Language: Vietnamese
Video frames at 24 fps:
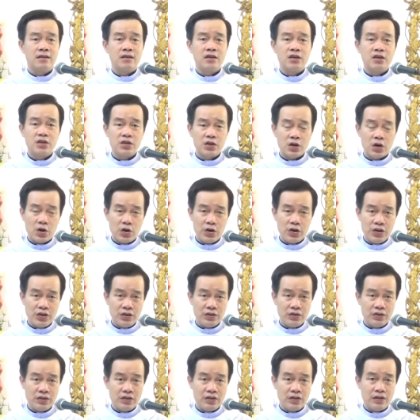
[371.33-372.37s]

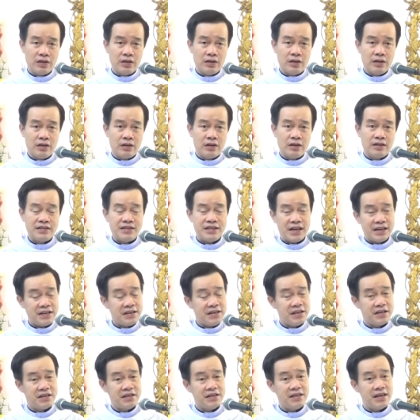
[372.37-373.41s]
rồi chẳng
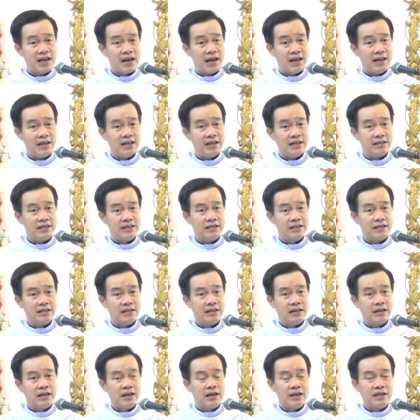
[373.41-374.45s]
những vậy
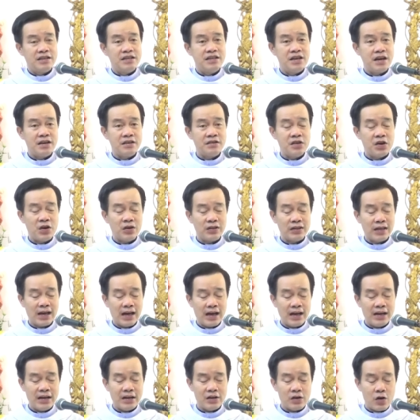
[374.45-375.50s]
dân do
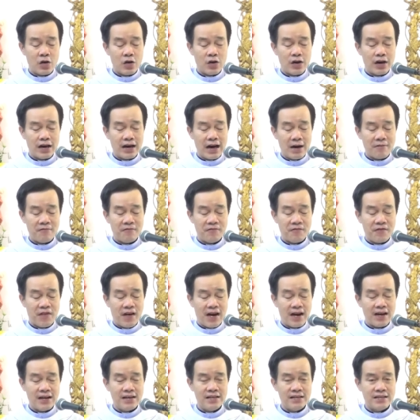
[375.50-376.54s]
thái còn gặp
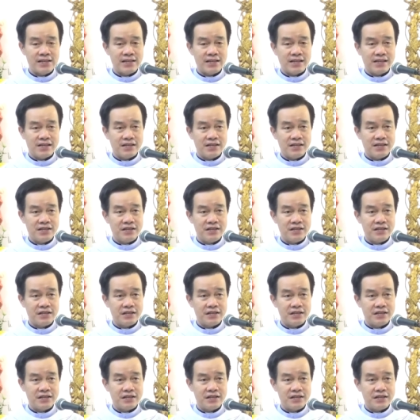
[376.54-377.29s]
phải sự